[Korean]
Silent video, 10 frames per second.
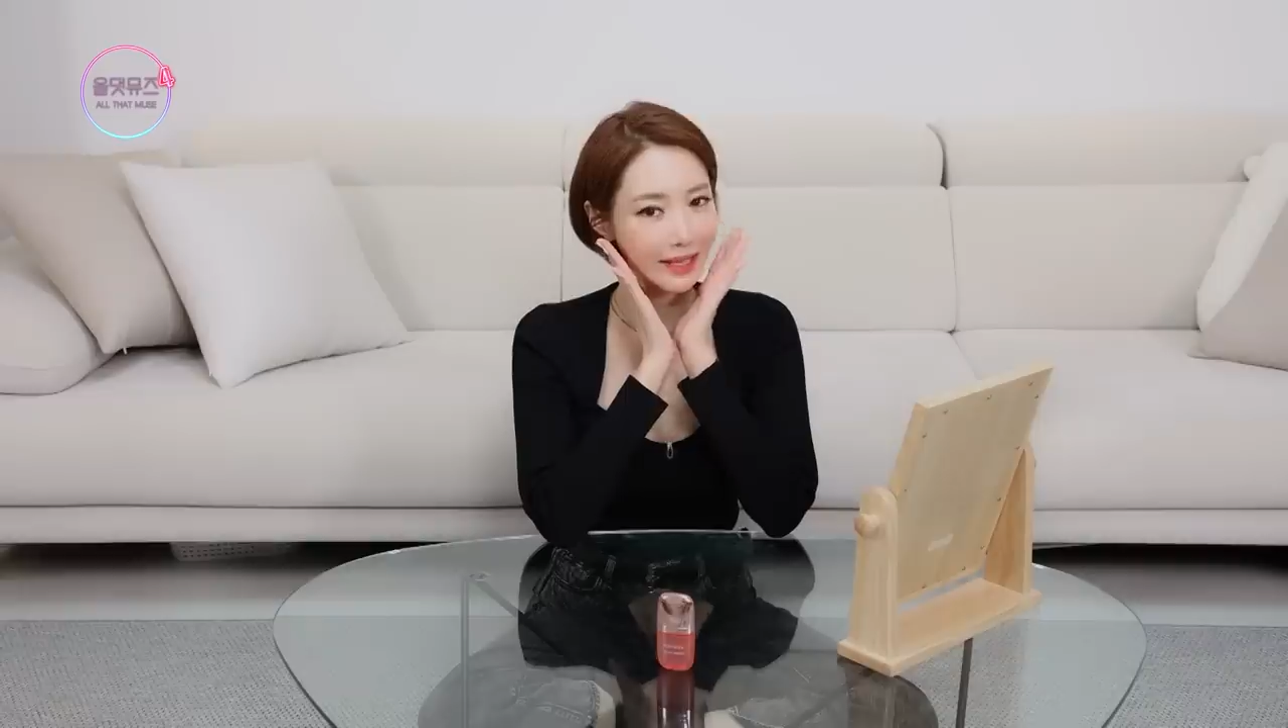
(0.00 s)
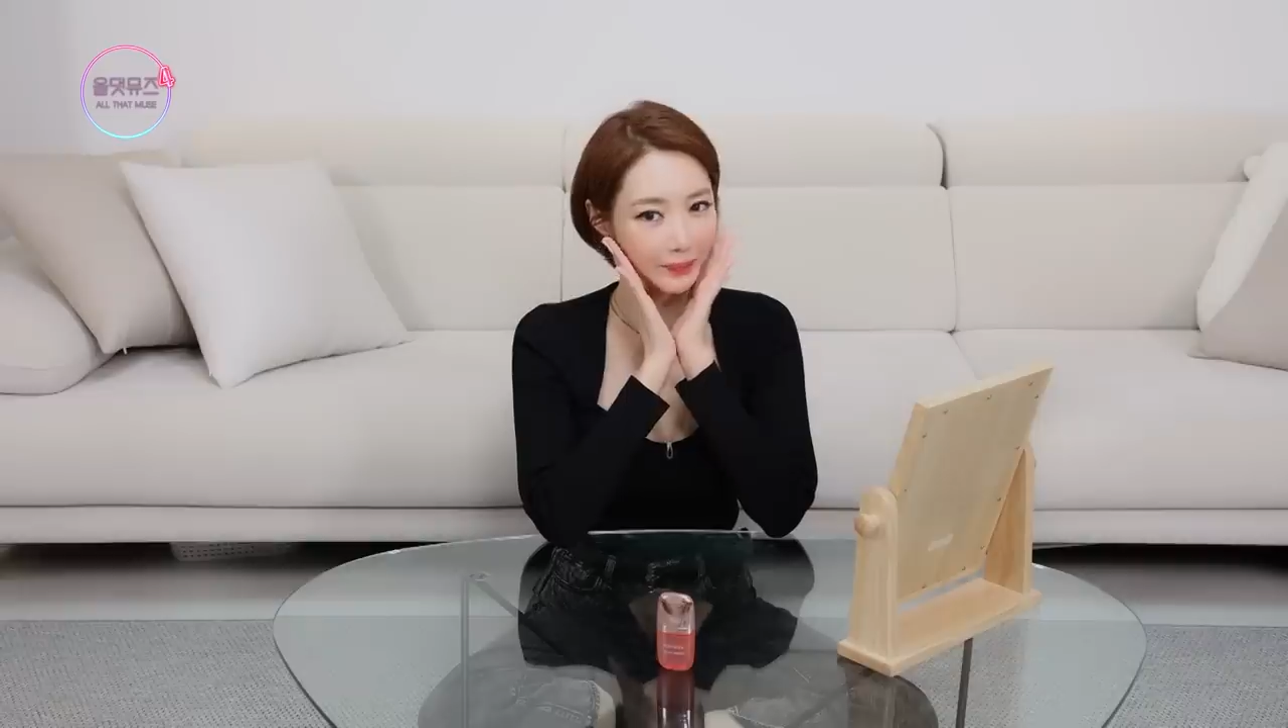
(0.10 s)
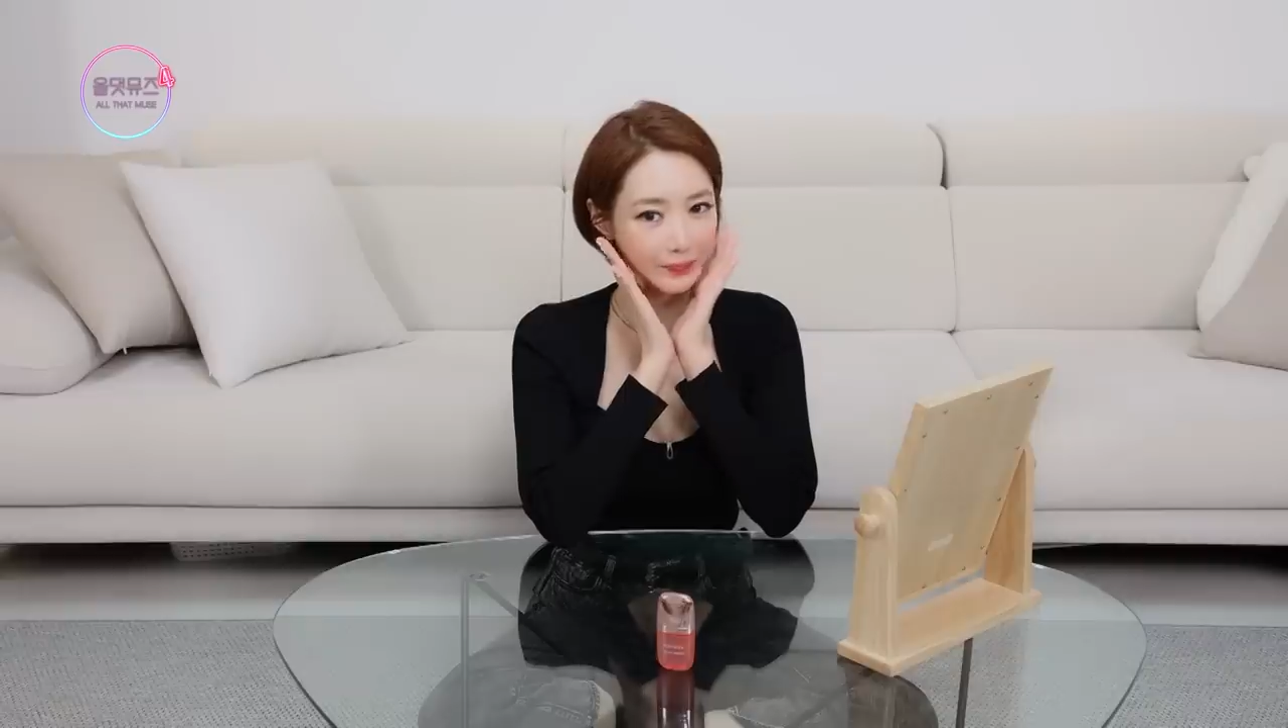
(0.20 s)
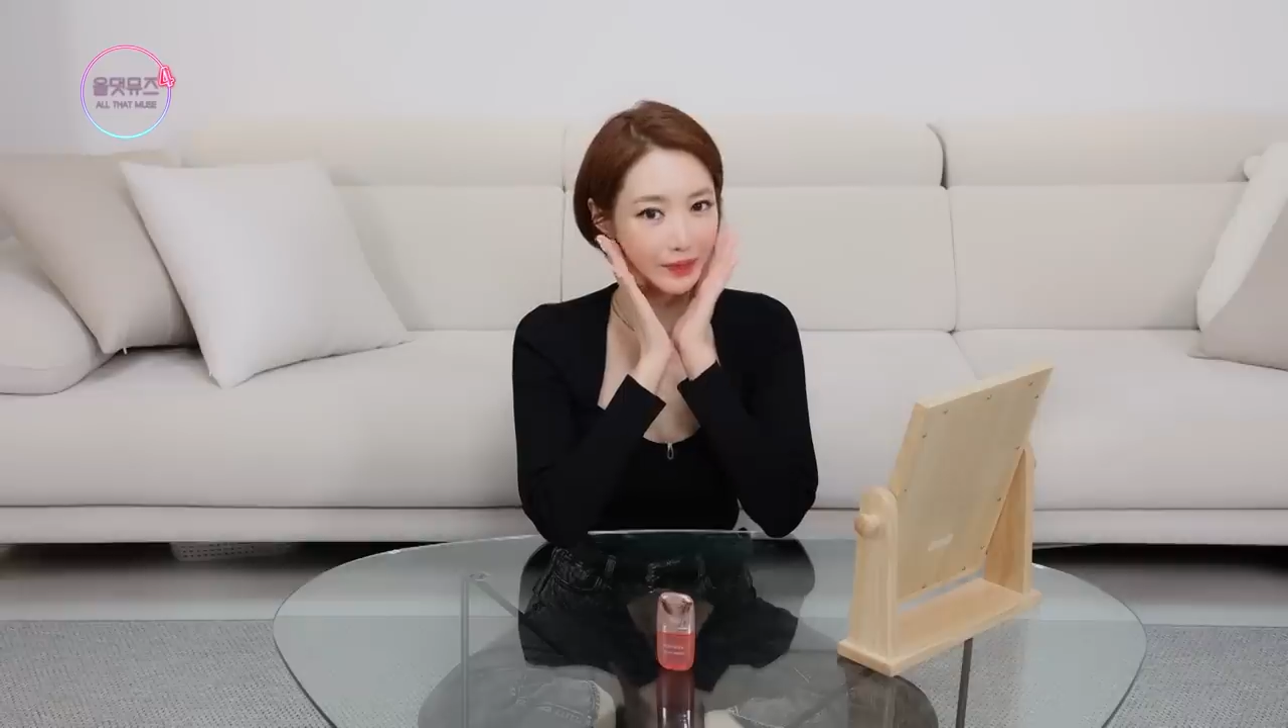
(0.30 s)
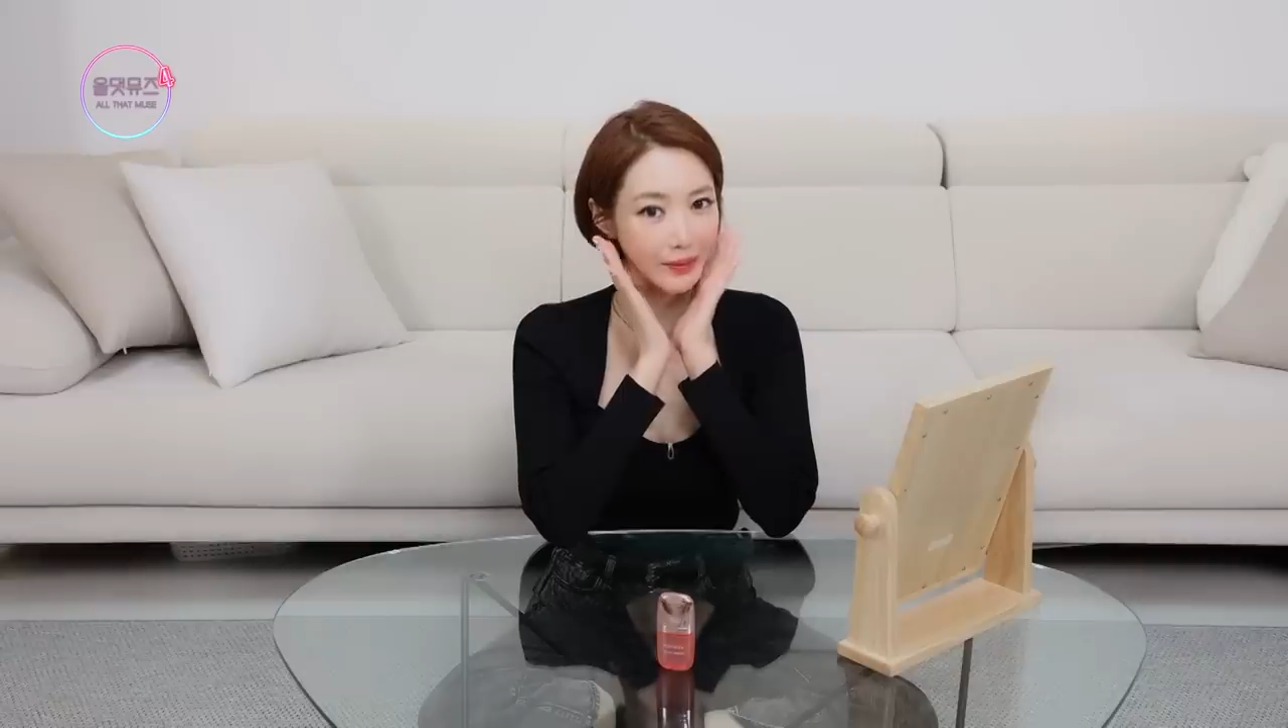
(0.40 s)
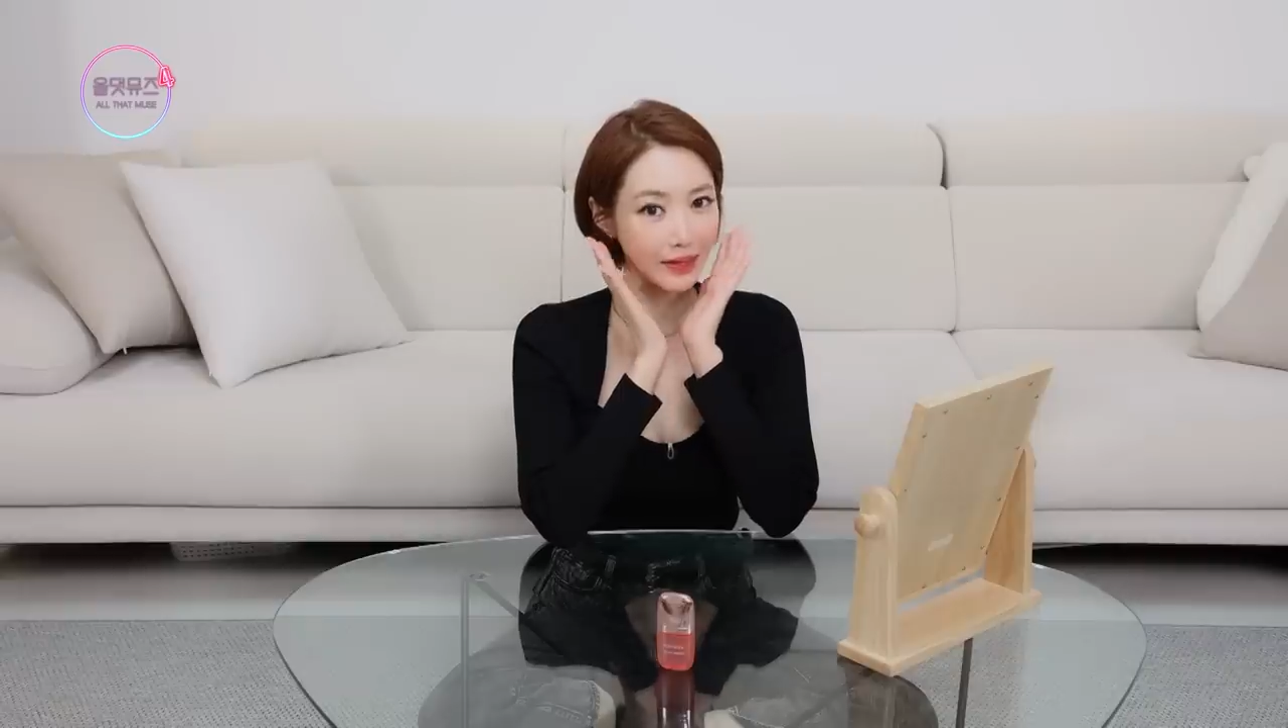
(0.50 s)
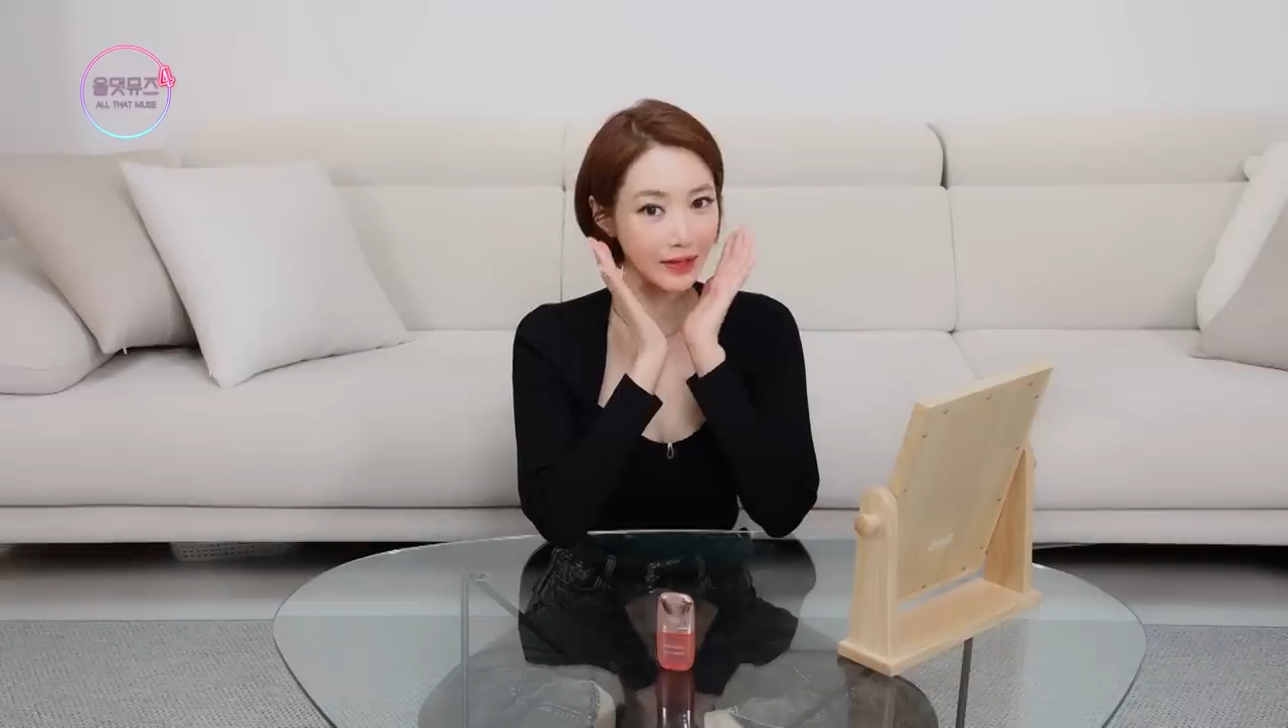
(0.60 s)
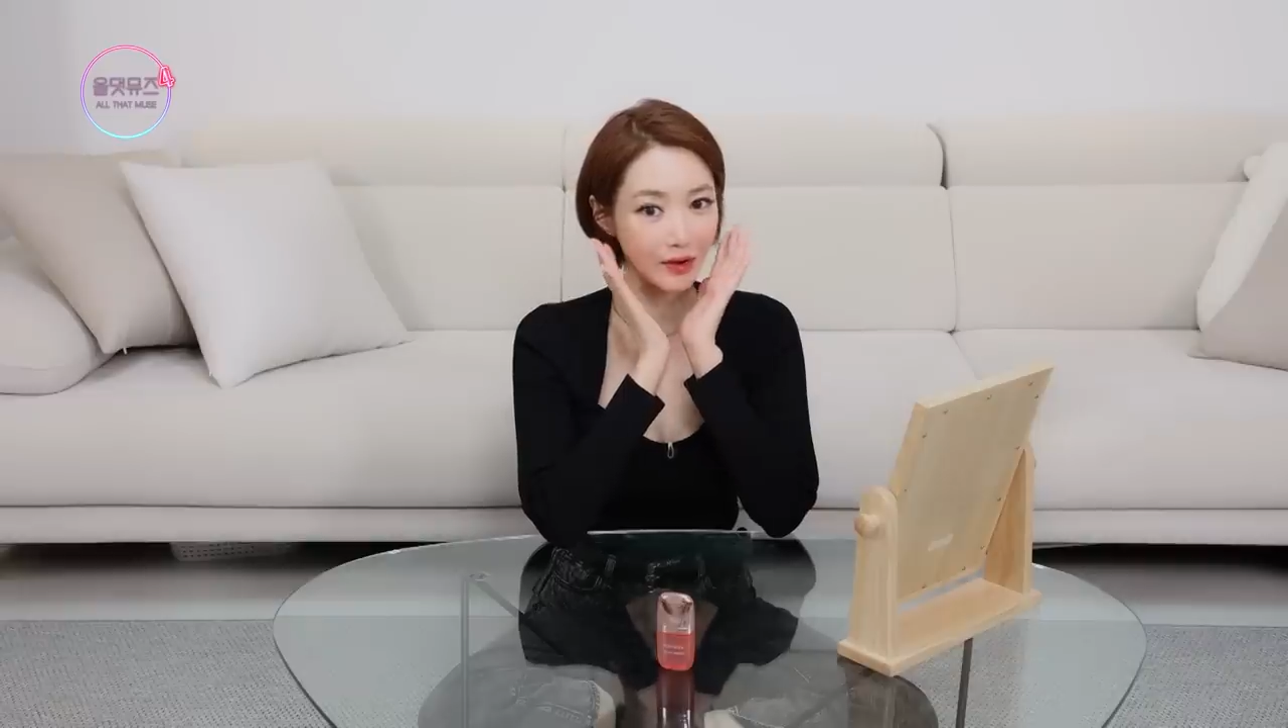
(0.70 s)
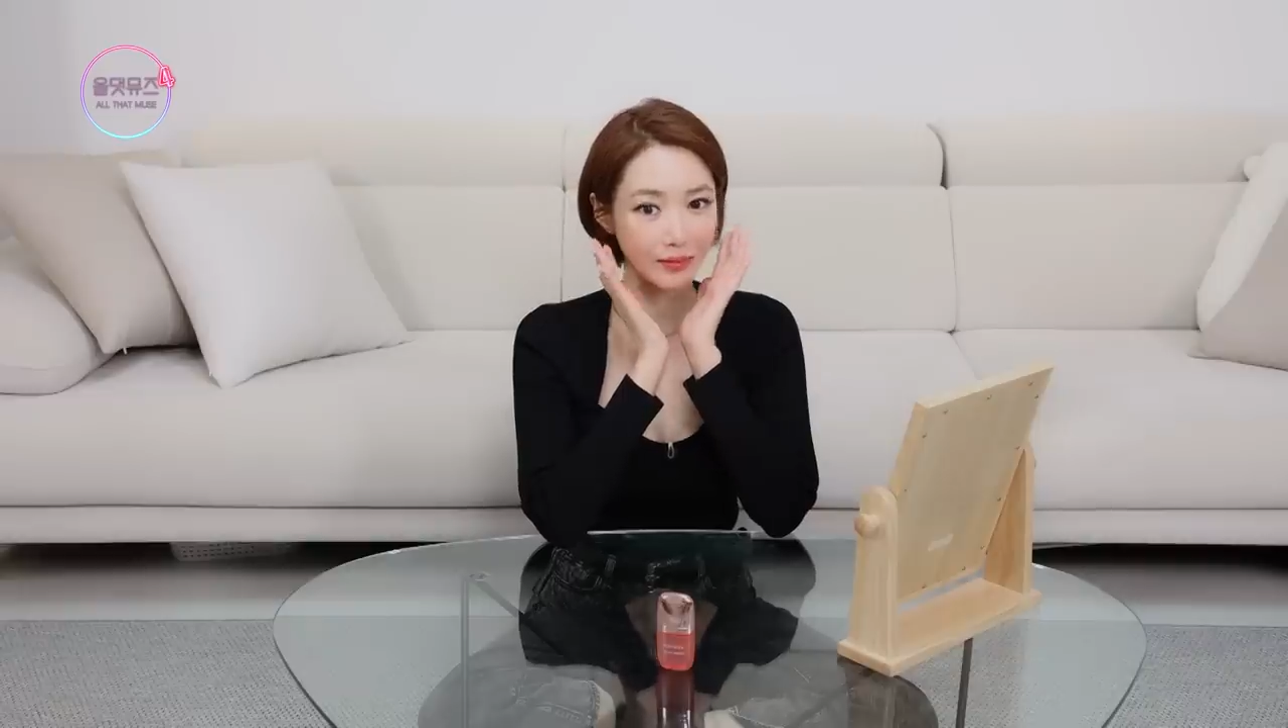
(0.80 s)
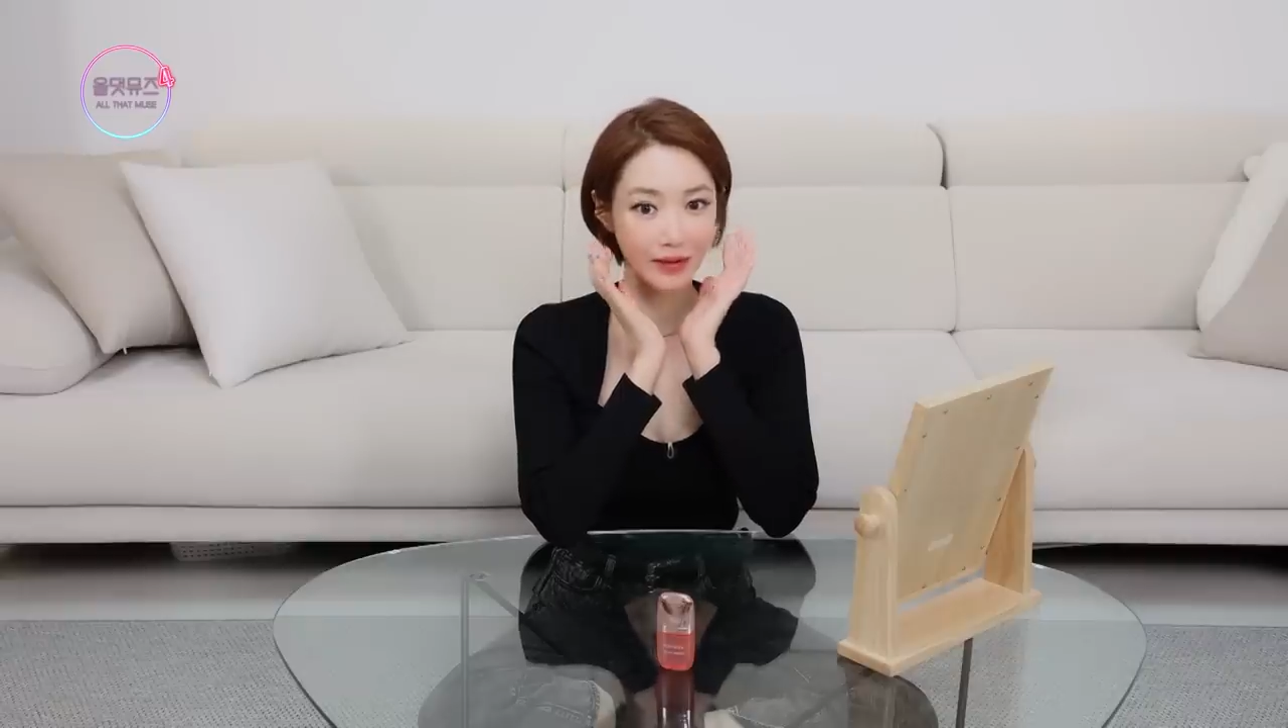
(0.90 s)
예쁘게
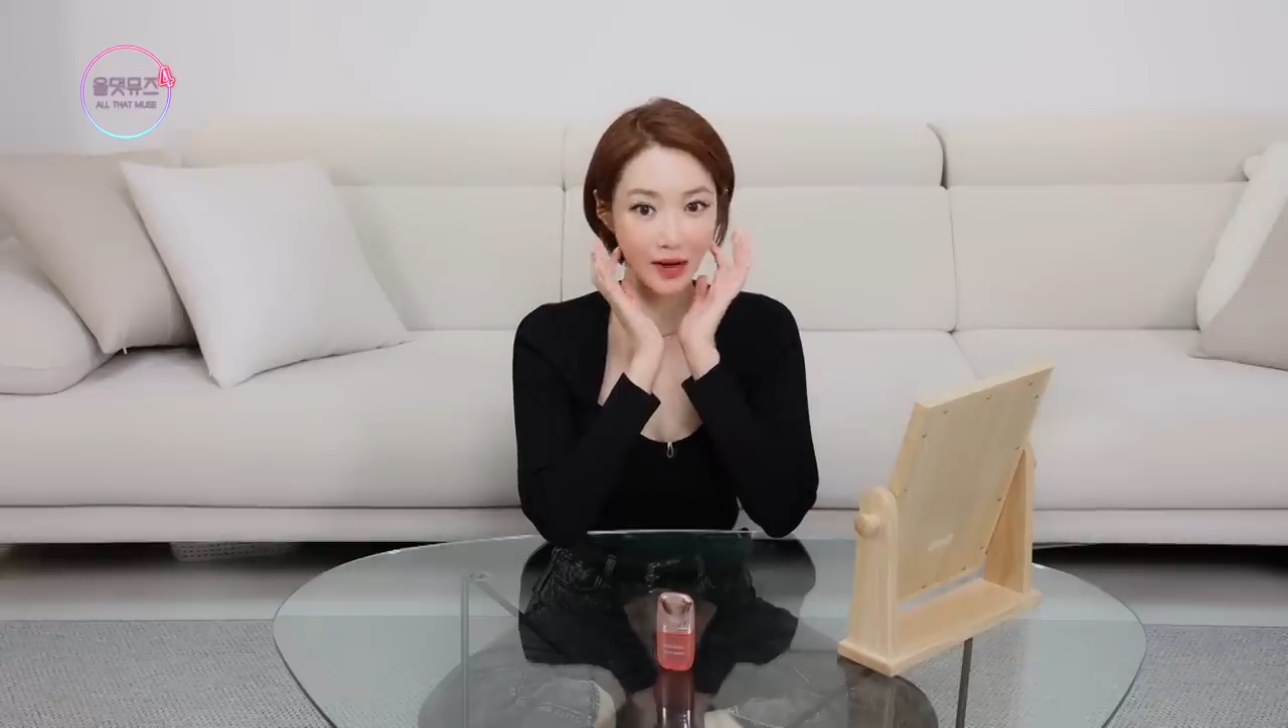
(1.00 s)
메이크업을